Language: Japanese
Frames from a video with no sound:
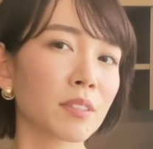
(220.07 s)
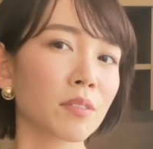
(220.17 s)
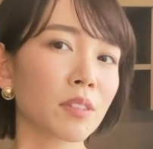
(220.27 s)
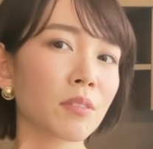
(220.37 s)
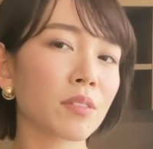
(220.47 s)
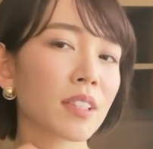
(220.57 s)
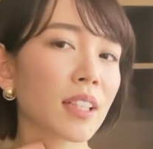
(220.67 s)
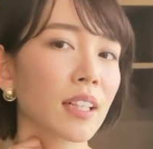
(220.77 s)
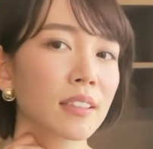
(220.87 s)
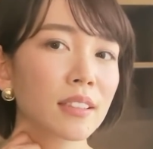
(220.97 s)
ちょっといろんな
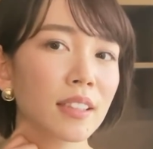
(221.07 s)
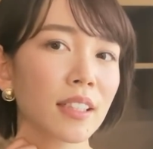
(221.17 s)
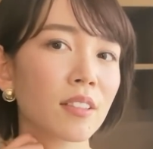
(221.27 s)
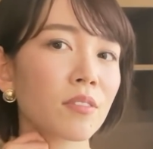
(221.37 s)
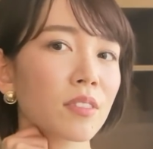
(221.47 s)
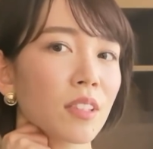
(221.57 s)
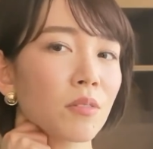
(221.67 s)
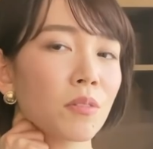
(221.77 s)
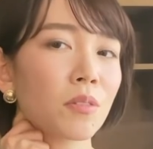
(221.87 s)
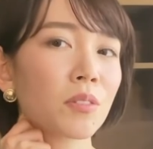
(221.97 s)
感じでいろんな
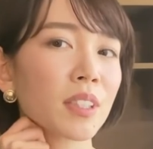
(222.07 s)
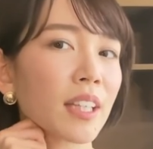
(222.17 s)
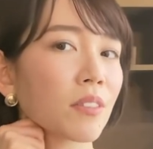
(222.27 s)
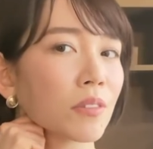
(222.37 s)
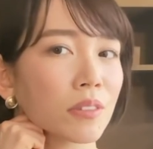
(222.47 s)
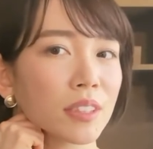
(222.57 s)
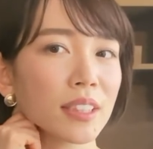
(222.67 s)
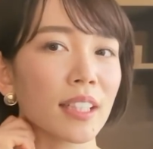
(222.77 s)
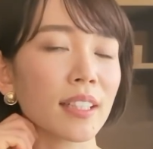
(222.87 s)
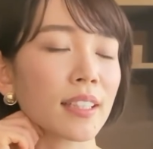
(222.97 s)
方法でほぐし
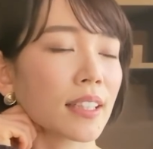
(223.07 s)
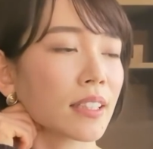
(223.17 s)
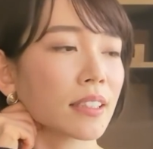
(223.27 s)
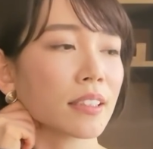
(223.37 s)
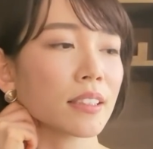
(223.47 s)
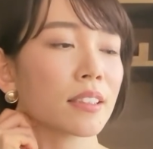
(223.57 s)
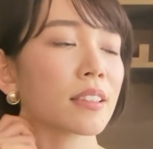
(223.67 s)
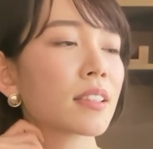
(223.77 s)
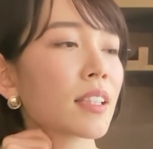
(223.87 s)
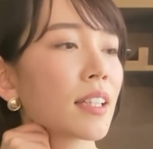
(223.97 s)
てあげて
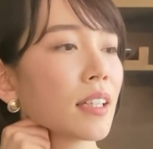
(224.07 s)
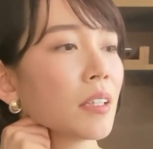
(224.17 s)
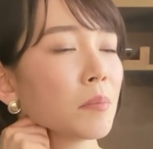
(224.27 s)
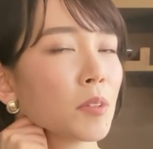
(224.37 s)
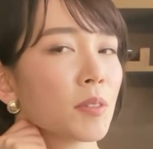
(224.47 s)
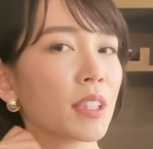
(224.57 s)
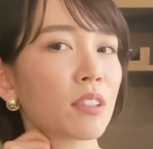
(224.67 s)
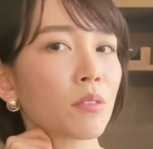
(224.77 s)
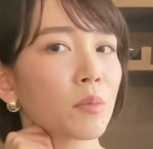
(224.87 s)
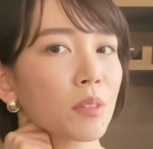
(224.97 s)
もいい
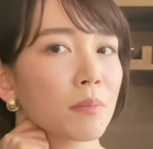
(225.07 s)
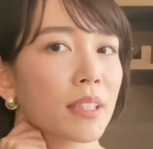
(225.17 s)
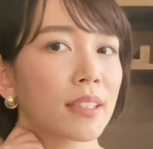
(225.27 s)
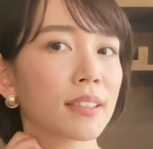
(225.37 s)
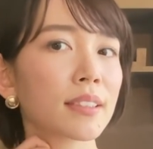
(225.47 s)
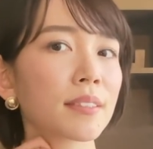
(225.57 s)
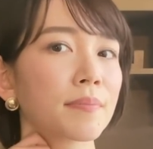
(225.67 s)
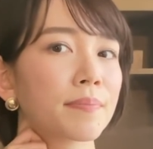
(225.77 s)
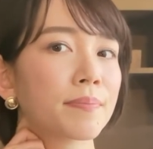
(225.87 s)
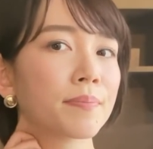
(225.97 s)
と思います。
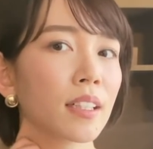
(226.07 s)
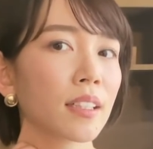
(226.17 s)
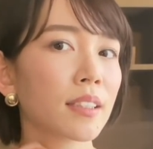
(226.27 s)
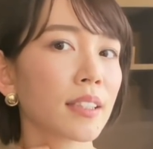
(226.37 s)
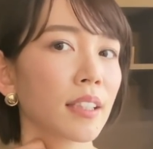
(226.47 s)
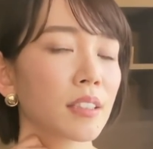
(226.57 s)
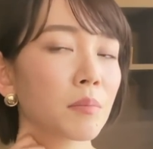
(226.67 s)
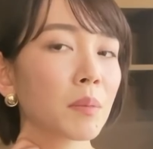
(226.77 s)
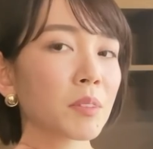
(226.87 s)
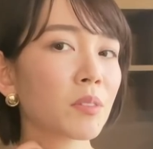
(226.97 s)
でつ
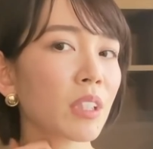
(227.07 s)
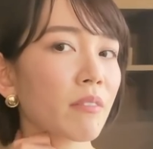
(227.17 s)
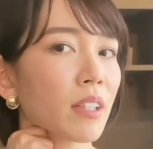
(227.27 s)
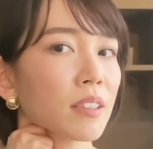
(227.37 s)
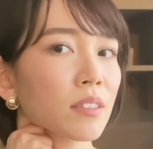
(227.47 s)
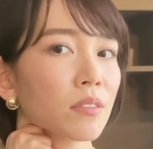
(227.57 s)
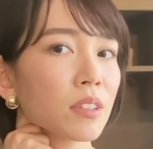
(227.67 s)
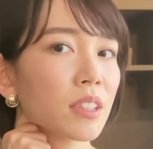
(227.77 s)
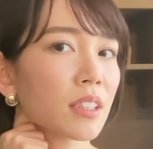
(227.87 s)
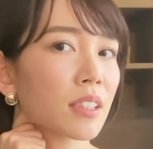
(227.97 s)
まむ時は少
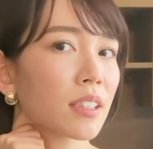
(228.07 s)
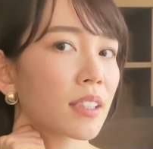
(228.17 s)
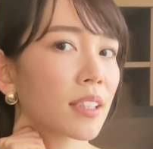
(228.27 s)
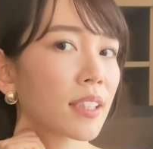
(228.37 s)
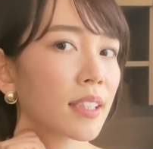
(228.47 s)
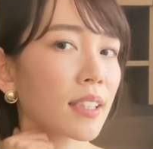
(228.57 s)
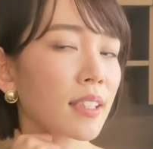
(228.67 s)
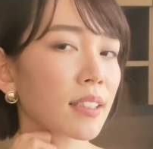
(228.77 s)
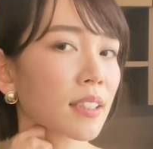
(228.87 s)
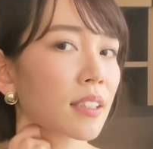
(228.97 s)
し
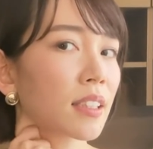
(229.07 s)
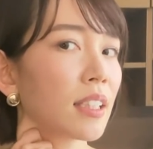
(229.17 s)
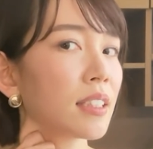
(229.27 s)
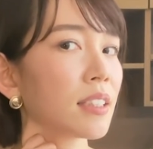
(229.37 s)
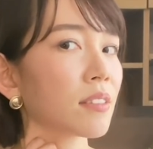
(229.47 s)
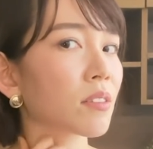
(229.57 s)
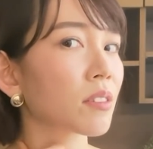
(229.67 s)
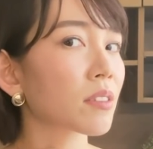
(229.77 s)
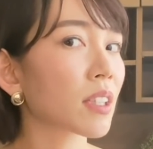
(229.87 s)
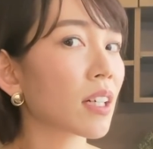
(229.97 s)
何ですか、ねじると
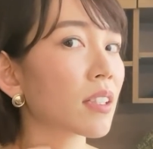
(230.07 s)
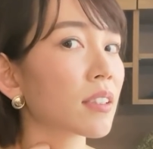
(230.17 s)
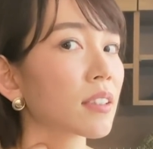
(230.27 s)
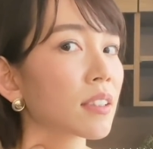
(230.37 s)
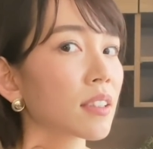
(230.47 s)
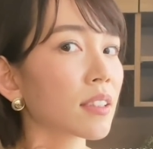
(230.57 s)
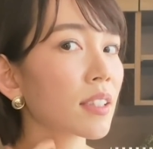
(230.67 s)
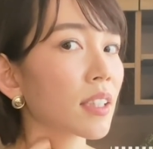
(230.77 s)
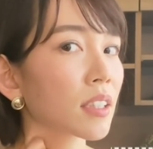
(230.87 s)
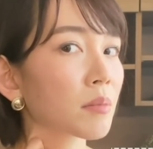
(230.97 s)
いうか、
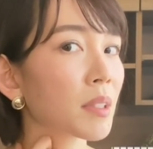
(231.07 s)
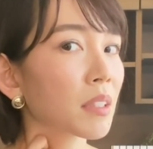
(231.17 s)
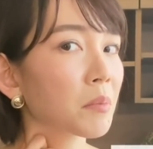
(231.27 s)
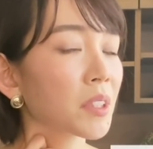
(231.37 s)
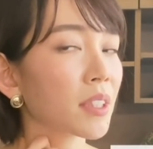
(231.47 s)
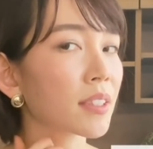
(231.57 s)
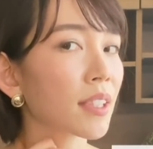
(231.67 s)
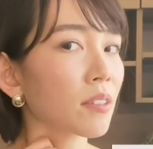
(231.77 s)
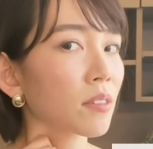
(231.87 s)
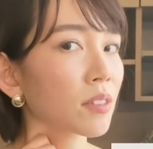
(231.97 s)
ただつまんでもいいんです
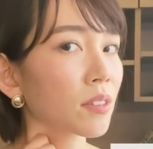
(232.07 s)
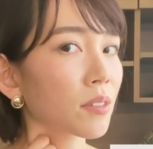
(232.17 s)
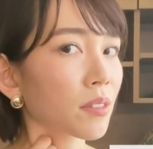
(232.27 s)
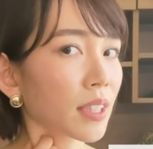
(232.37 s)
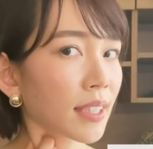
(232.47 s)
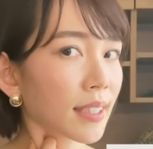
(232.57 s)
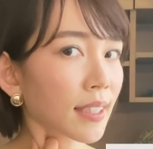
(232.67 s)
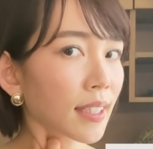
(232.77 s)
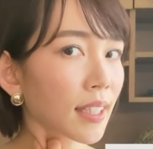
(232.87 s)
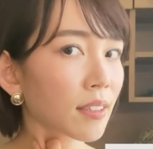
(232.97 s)
けど、ちょっと引っ
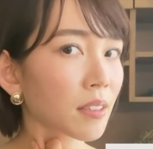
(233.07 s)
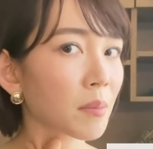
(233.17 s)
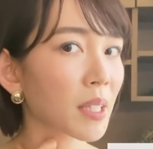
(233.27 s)
掛けるイ